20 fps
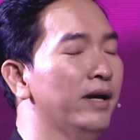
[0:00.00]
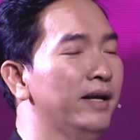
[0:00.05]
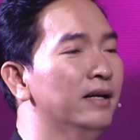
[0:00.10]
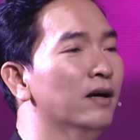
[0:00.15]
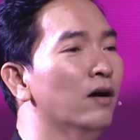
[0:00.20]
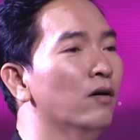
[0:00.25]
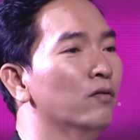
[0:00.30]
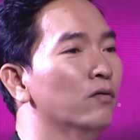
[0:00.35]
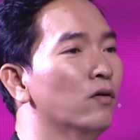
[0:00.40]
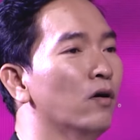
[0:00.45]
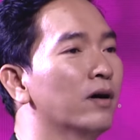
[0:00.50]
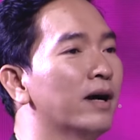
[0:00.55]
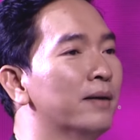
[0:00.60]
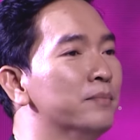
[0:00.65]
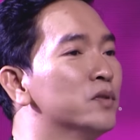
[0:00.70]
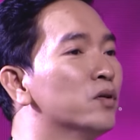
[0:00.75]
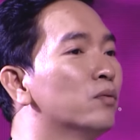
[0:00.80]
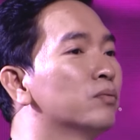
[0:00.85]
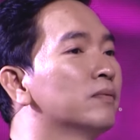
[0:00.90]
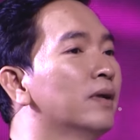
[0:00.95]
nghĩ Hồ có
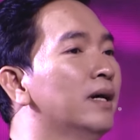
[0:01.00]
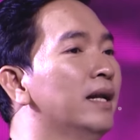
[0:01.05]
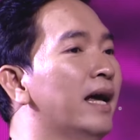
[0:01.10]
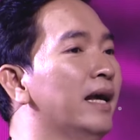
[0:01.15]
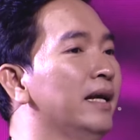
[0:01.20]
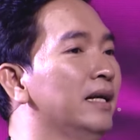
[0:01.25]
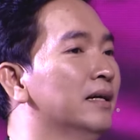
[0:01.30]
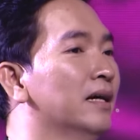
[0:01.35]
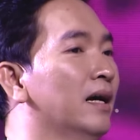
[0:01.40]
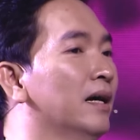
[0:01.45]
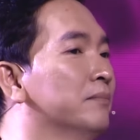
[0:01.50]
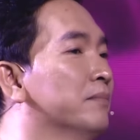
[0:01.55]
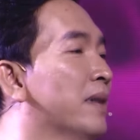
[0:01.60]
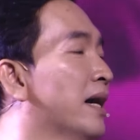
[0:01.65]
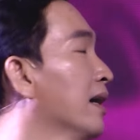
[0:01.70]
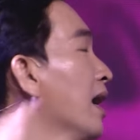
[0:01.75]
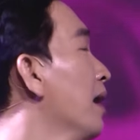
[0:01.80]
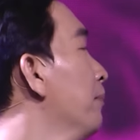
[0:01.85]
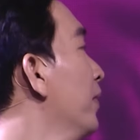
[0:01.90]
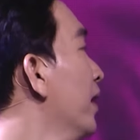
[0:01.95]
cảm xúc với lại à,
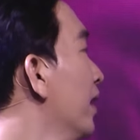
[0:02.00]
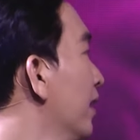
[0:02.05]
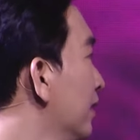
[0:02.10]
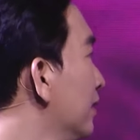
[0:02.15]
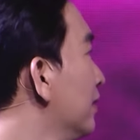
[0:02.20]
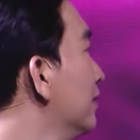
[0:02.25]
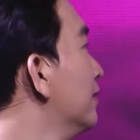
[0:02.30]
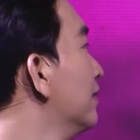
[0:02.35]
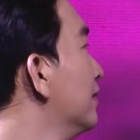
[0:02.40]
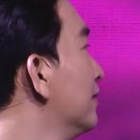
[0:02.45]
bạn Cẩm hơn.